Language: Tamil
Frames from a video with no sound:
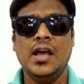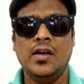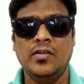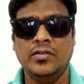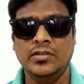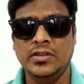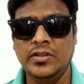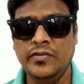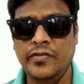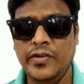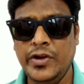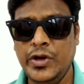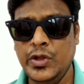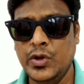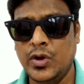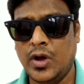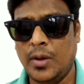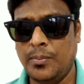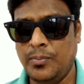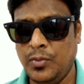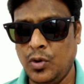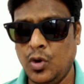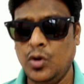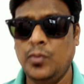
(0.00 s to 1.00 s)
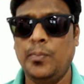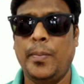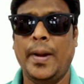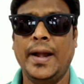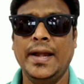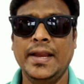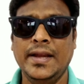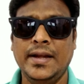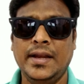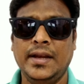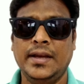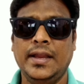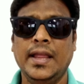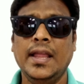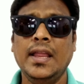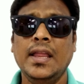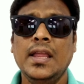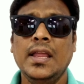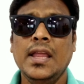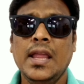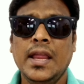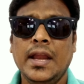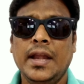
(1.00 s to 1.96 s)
நான் வந்து வீடியோ அப்லோட் பண்ணிகிட்ருக்கேன்